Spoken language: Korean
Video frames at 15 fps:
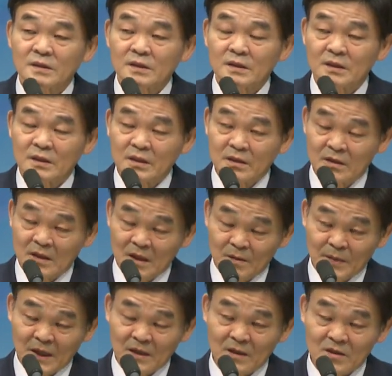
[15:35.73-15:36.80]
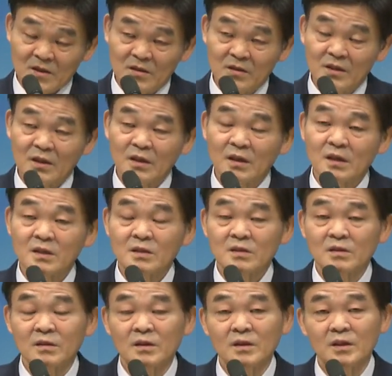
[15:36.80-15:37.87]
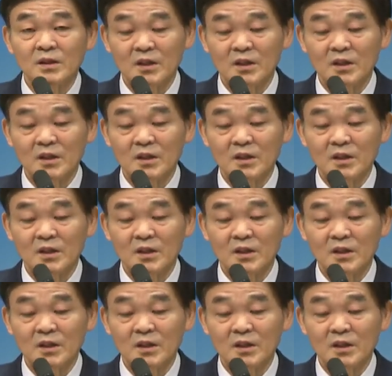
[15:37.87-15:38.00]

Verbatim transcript: 이 은혜 받아 성령에서